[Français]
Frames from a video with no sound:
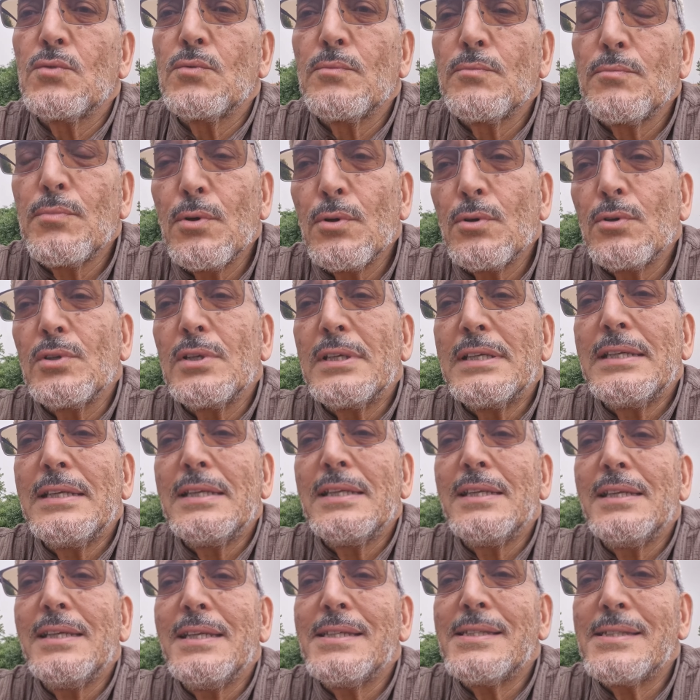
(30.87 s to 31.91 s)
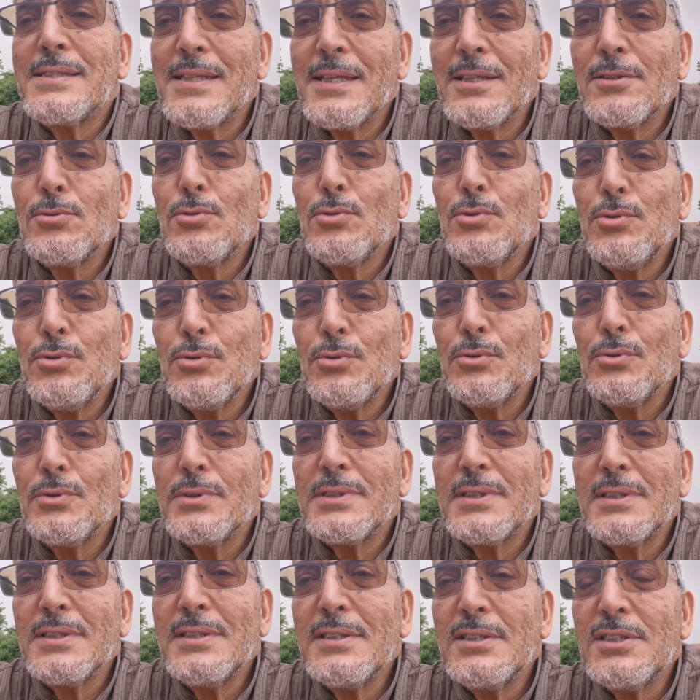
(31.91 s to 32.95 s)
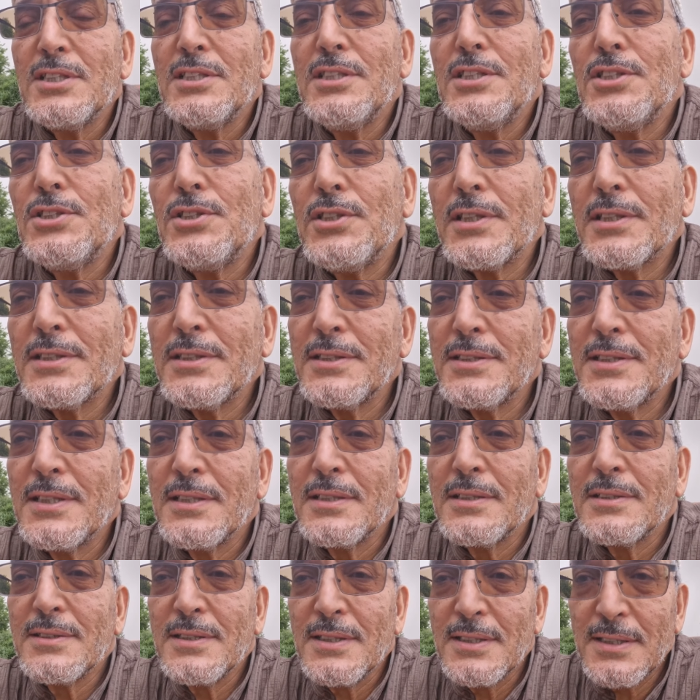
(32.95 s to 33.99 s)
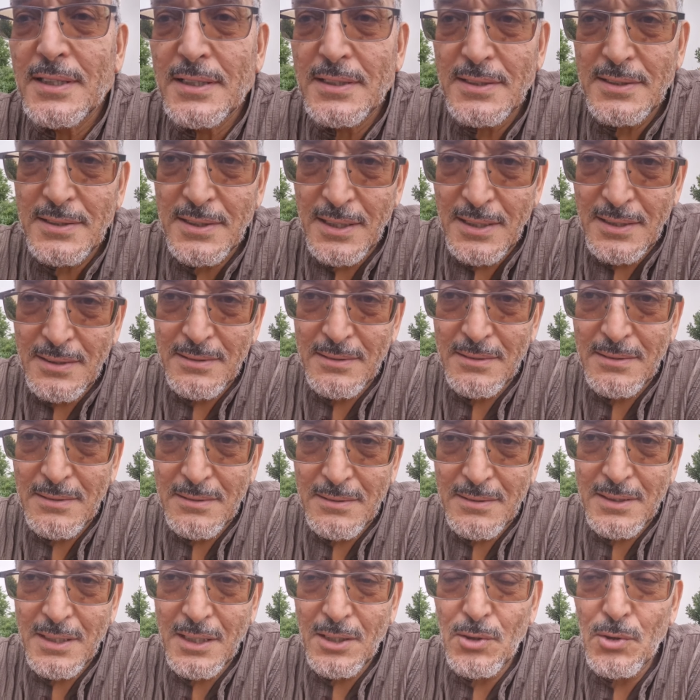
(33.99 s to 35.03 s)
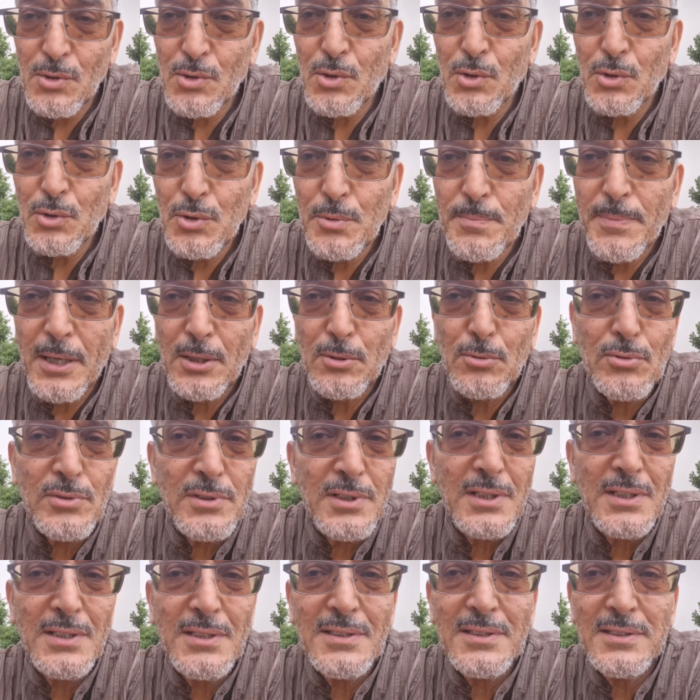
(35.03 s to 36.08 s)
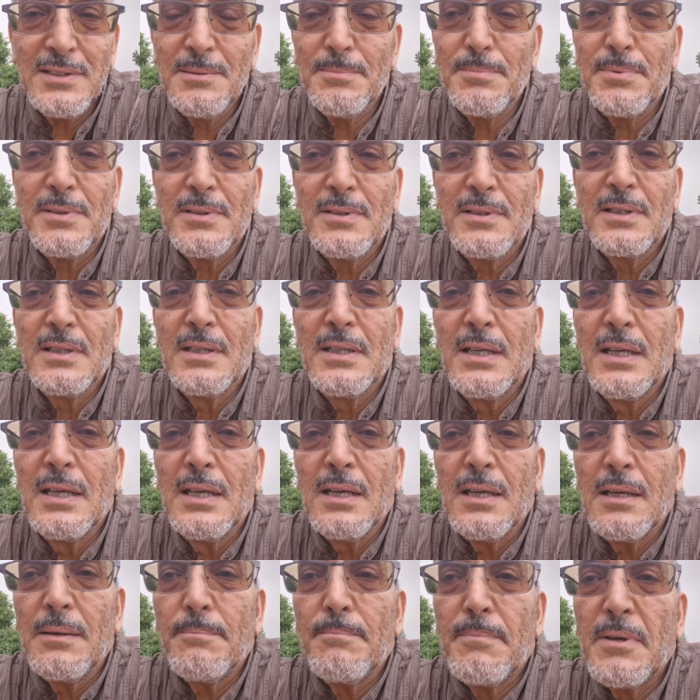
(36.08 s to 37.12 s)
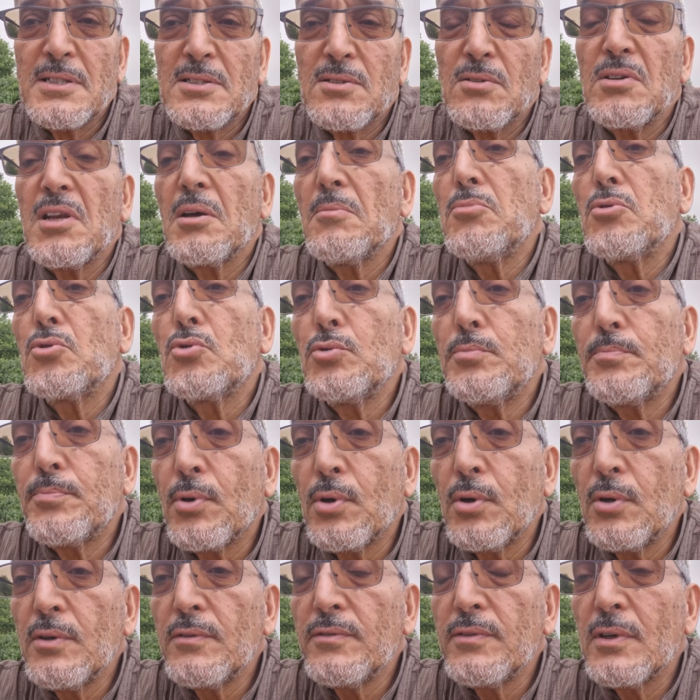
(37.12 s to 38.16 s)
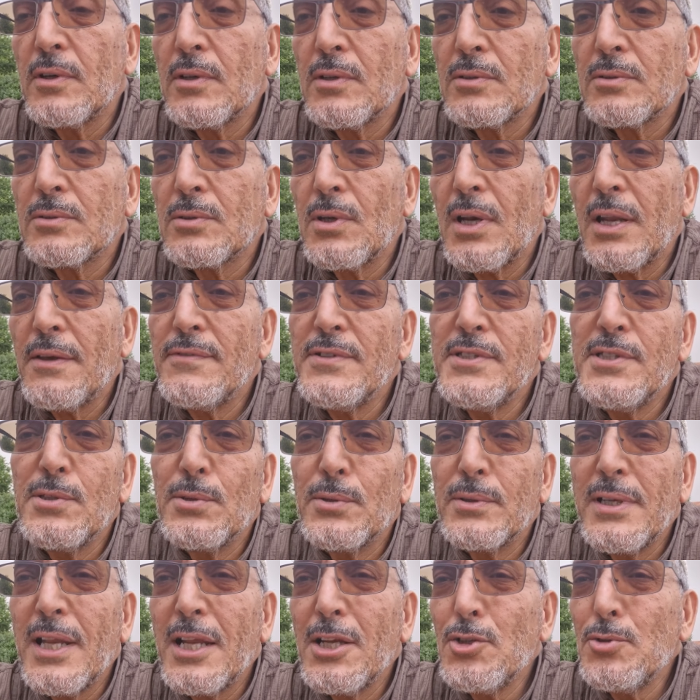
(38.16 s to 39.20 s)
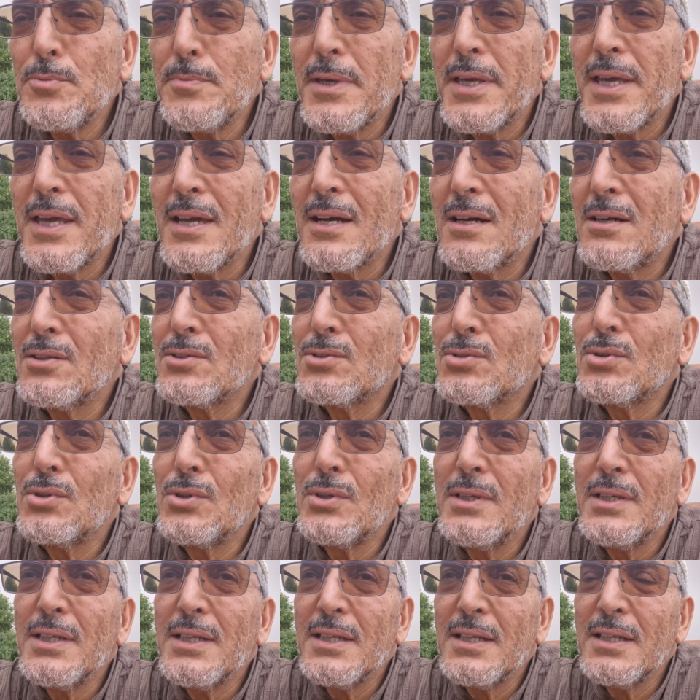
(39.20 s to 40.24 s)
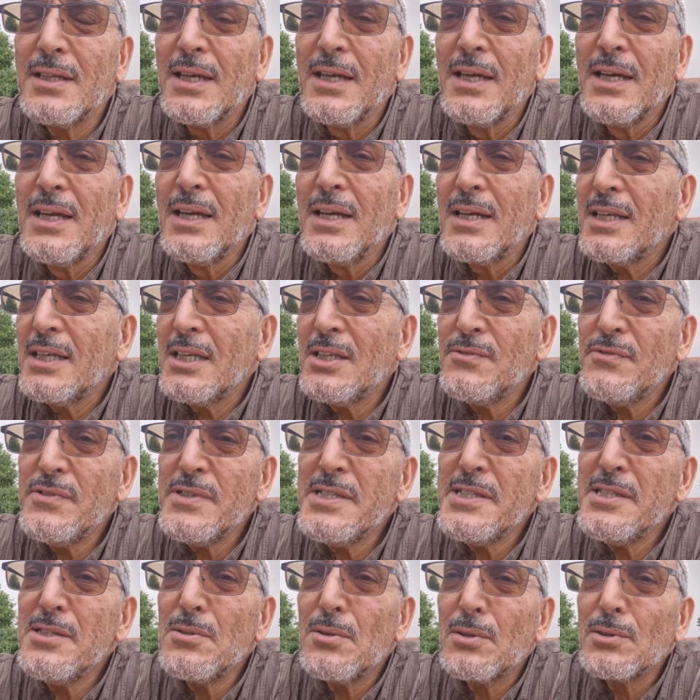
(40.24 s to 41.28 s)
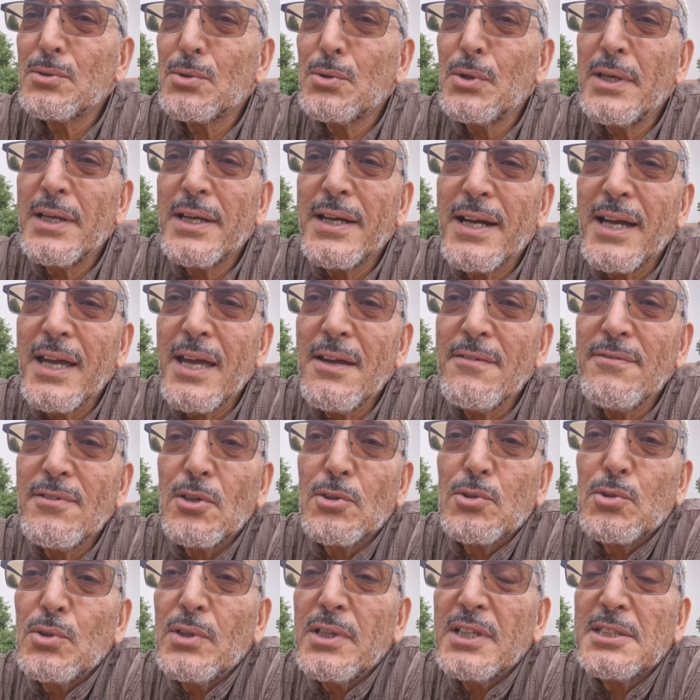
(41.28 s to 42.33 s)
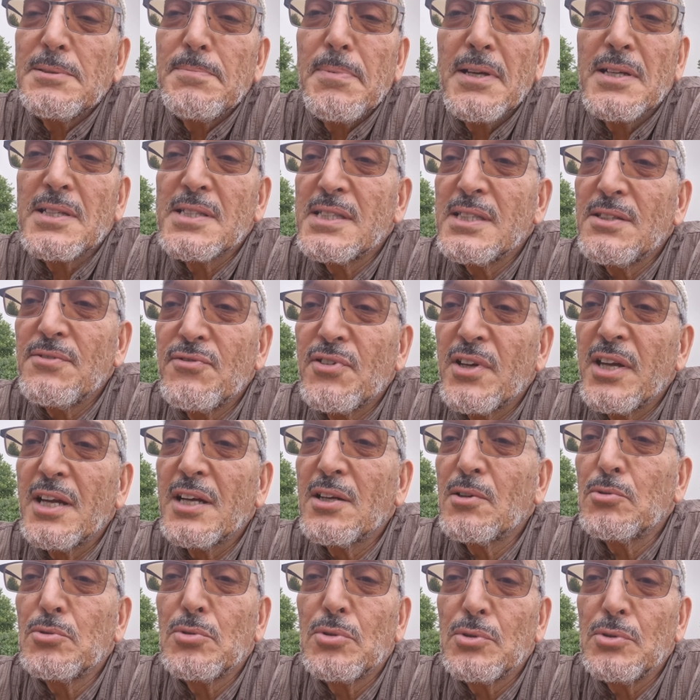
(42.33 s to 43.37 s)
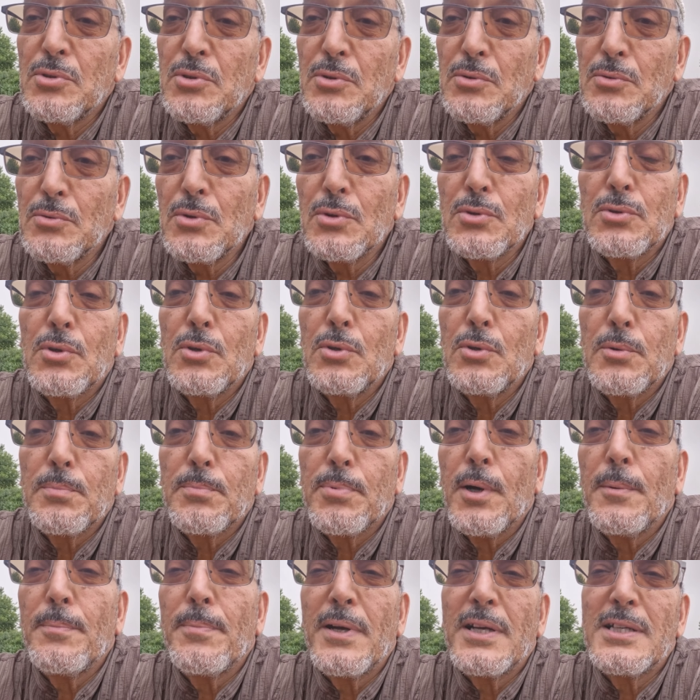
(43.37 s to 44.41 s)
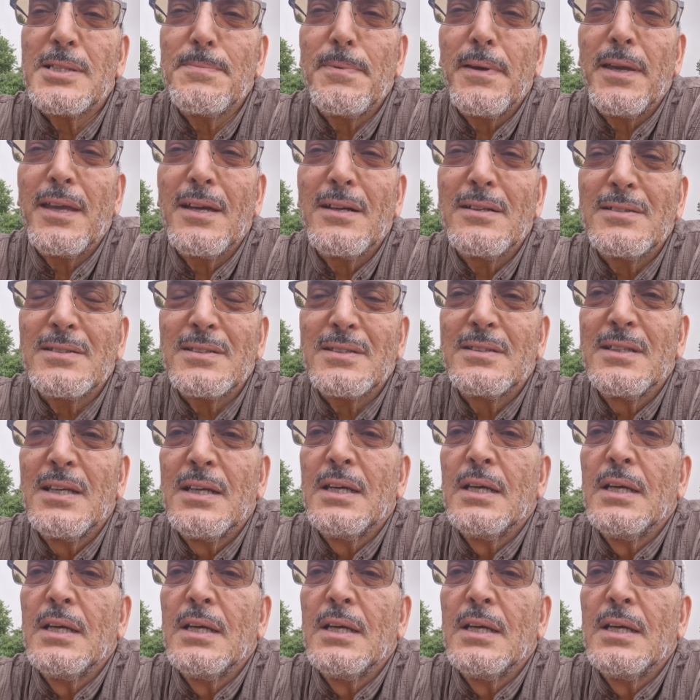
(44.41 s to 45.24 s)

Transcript: Bon, les, saints de Dieu, Siddhichir, c'est un, saint qui est reconnu par tous ses disciples, parce qu'on a beaucoup de preuves entre la vision de la lumière, entre les, visions, entre les rêves, entre l'expérience des frères autour de nous, entre notre propre expérience.